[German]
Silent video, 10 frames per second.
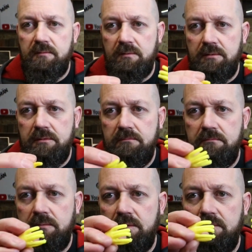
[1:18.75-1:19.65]
So,
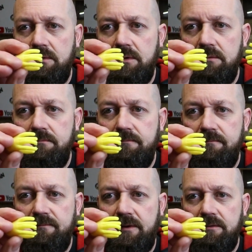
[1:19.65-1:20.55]
ganz kleine
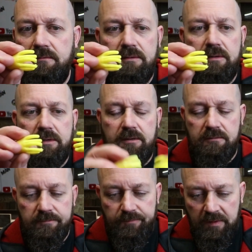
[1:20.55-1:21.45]
feine, niedliche
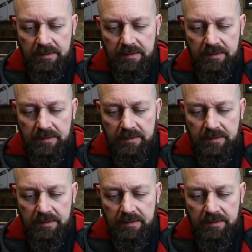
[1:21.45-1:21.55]
Hände.